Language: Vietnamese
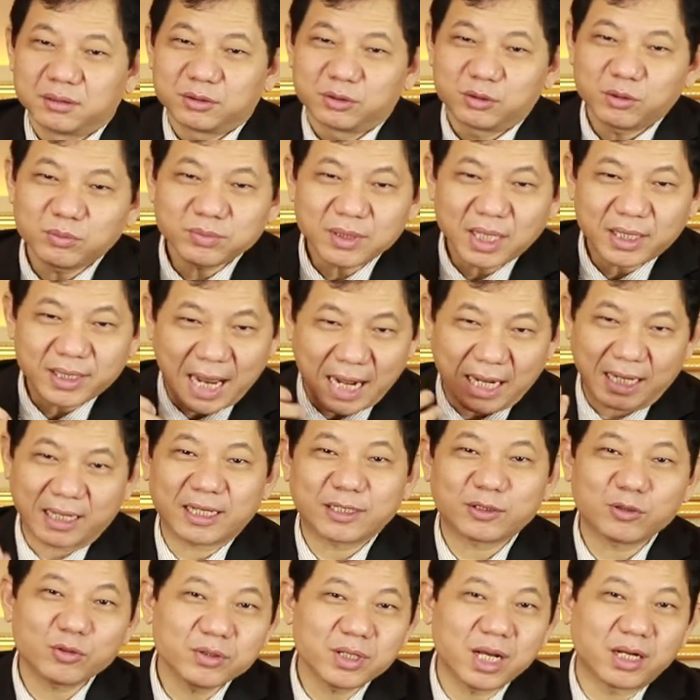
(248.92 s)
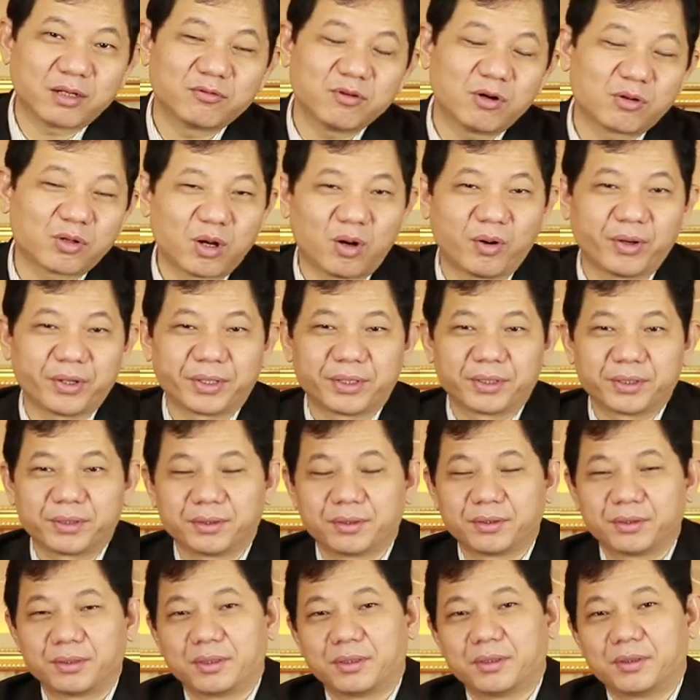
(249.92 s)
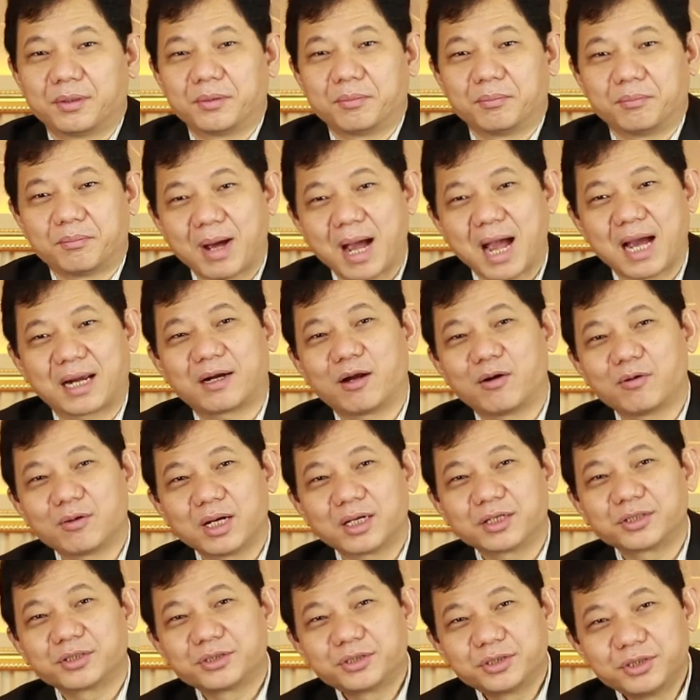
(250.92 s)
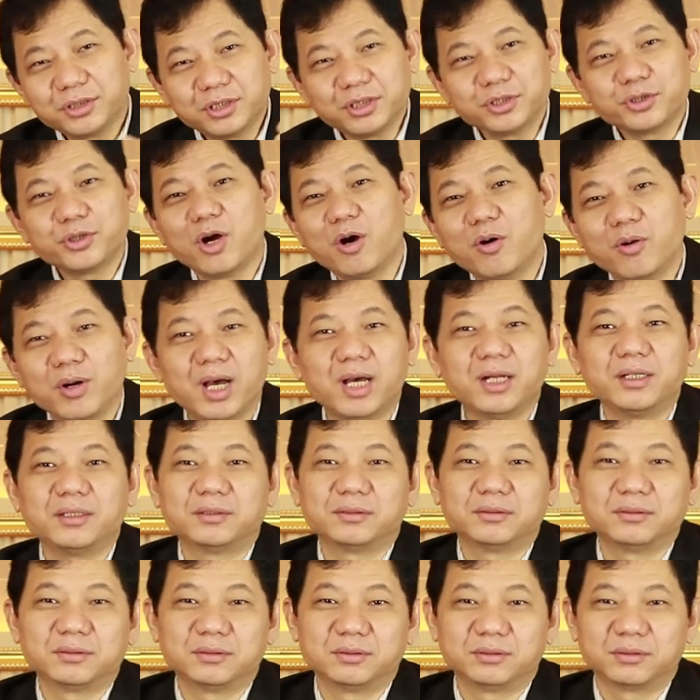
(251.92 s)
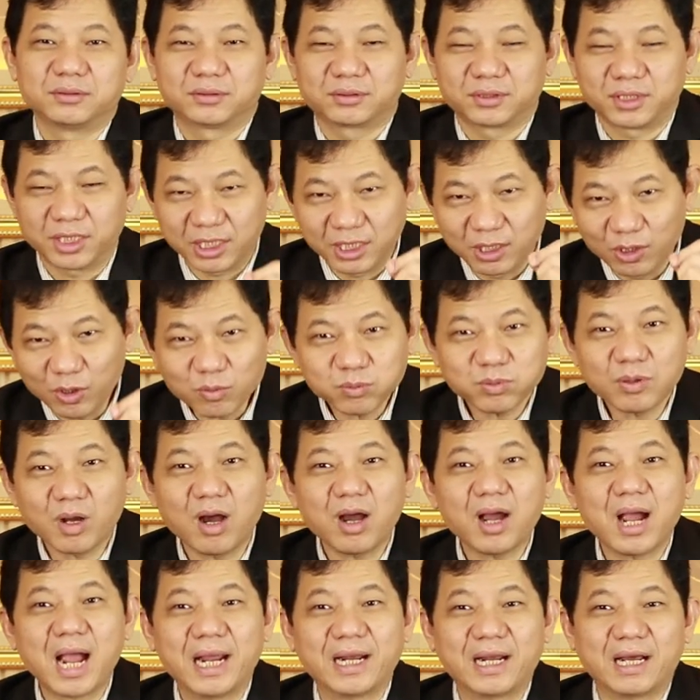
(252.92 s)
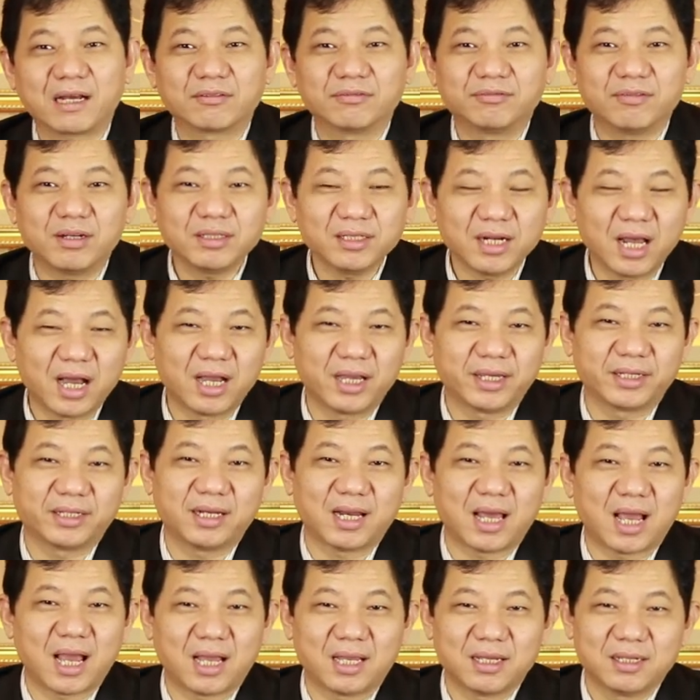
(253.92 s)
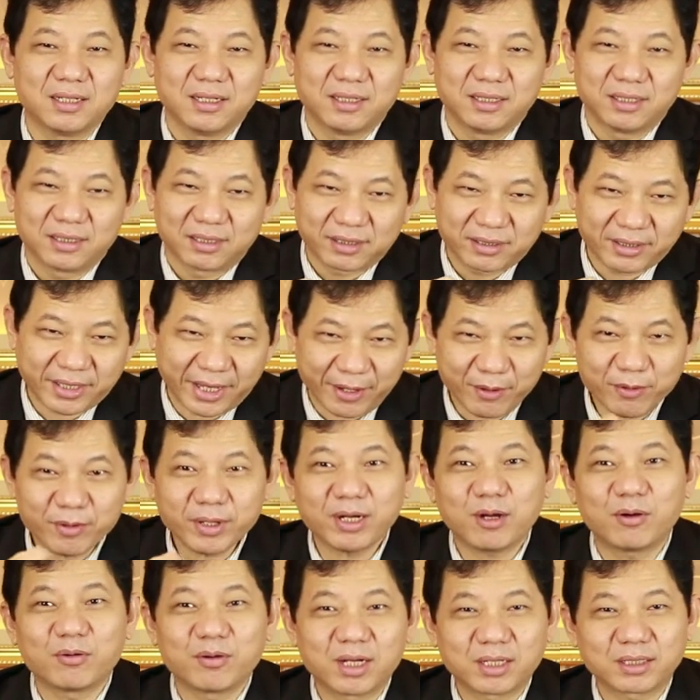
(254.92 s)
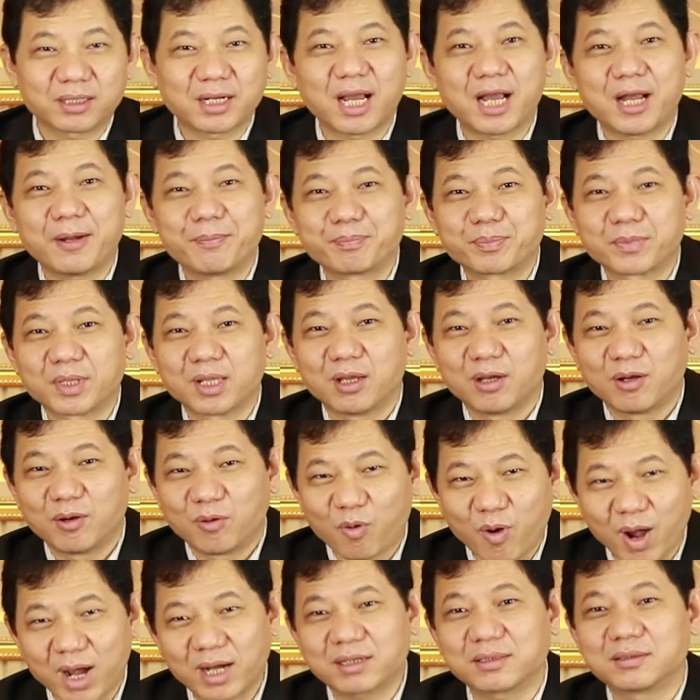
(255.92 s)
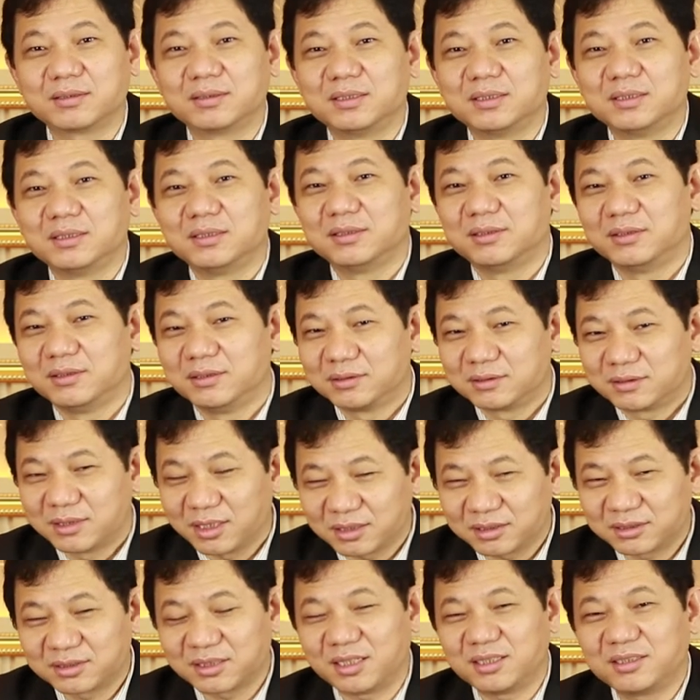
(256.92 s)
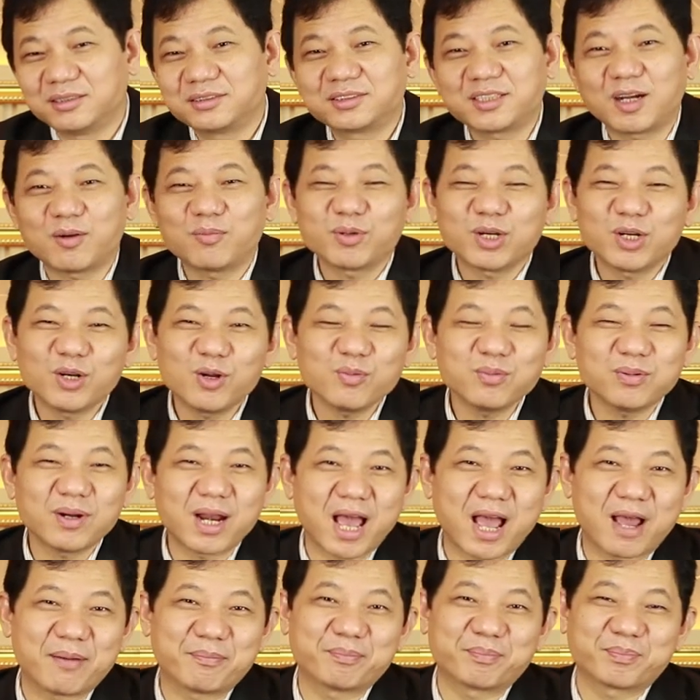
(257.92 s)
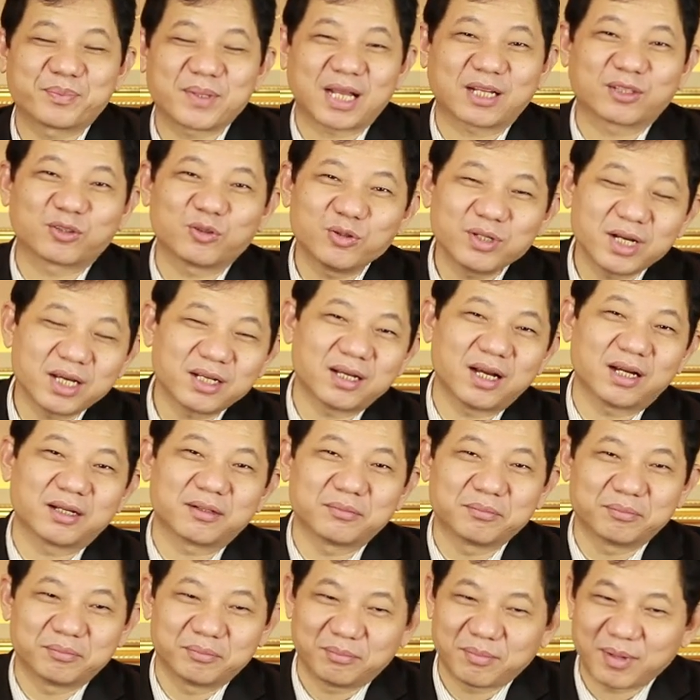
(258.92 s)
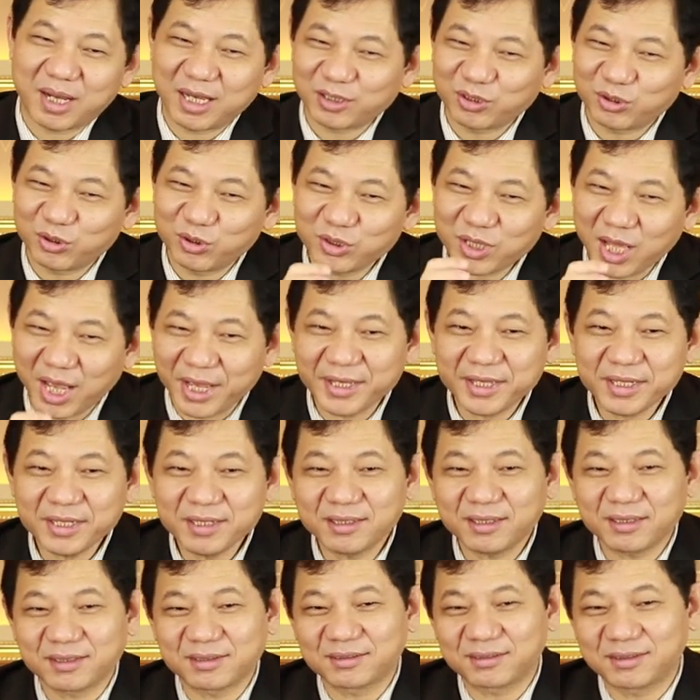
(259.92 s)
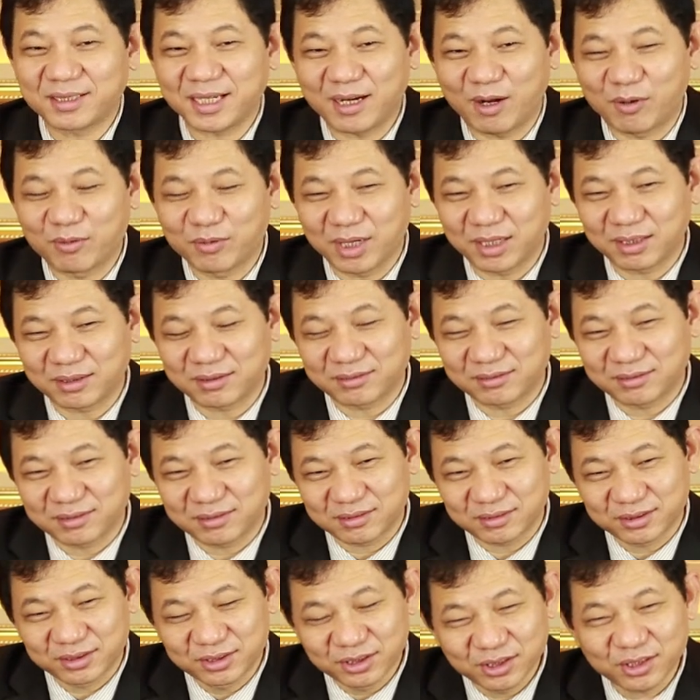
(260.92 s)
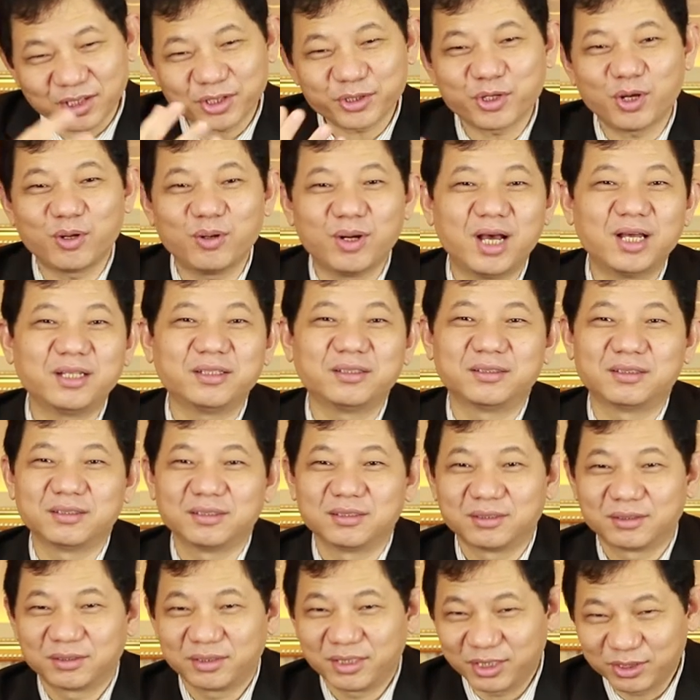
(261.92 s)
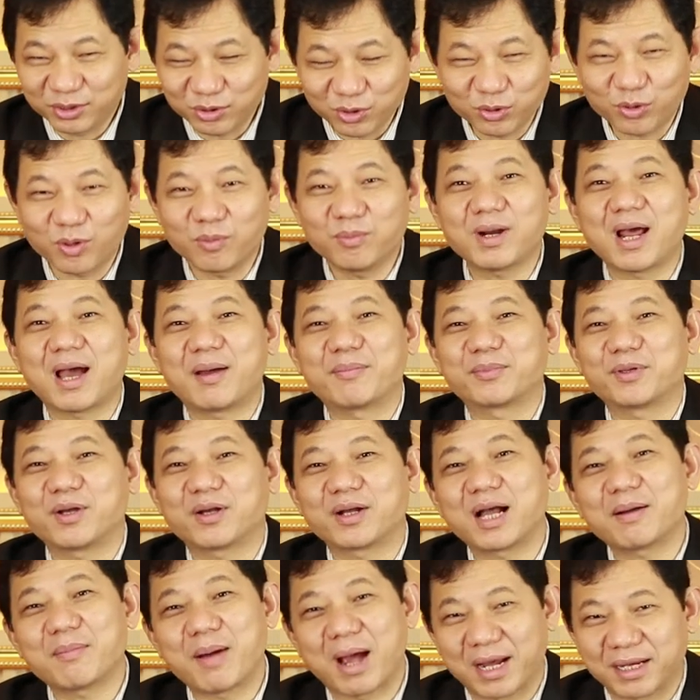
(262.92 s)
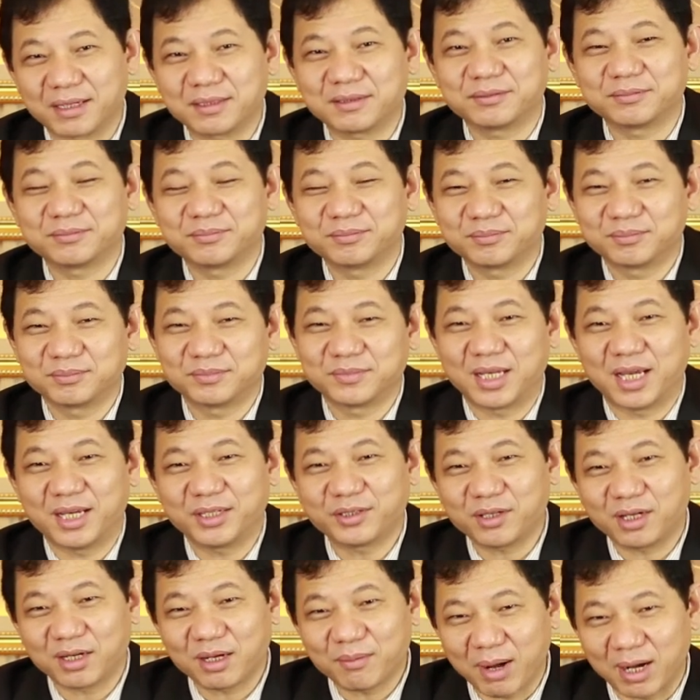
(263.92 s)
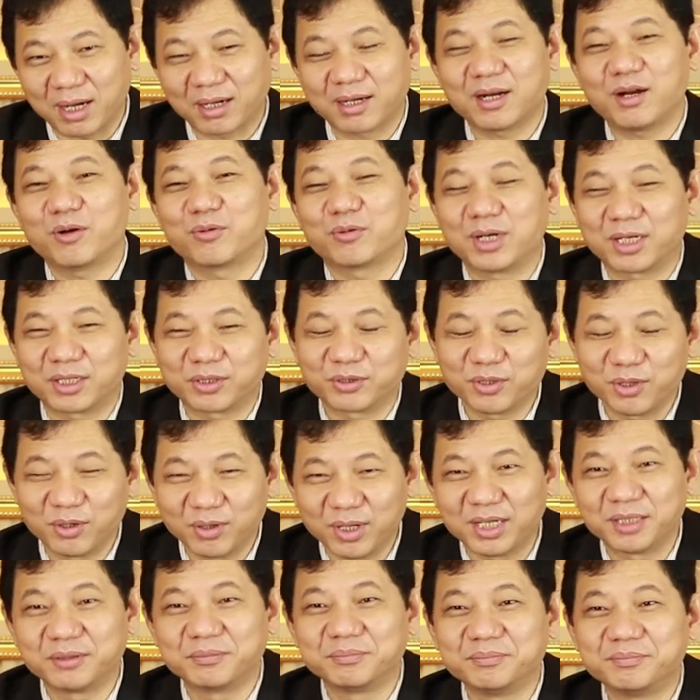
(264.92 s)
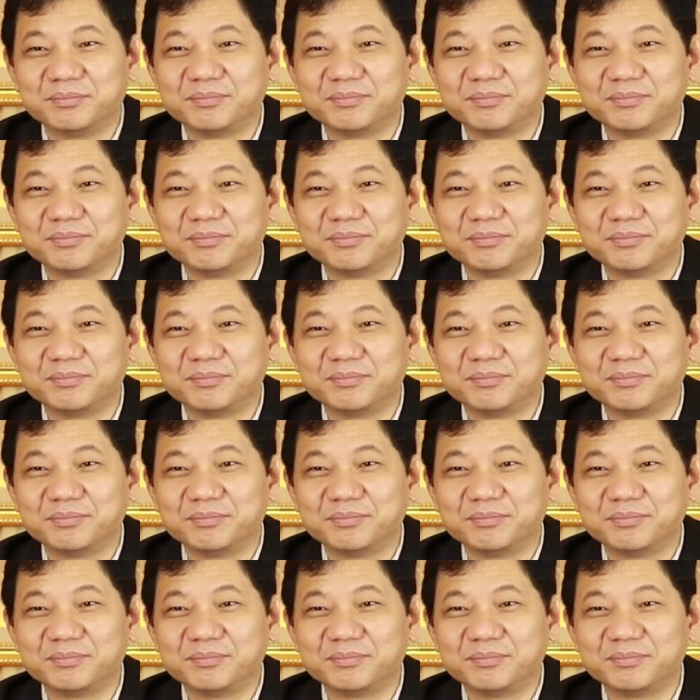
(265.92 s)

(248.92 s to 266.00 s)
chúng ta đặt cái túi ngực vô rồi mà đầu ngực chưa nhô lên thì lúc đó hay đặt vấn đề là kéo cái đầu ngực ra hoặc thực sự trong cái lúc làm đặt túi nâng ngực mà tôi thấy cái đầu ngực chưa có nhô lên thì tôi cũng làm cho các bạn để cho nó bật cái đầu ngực nhô lên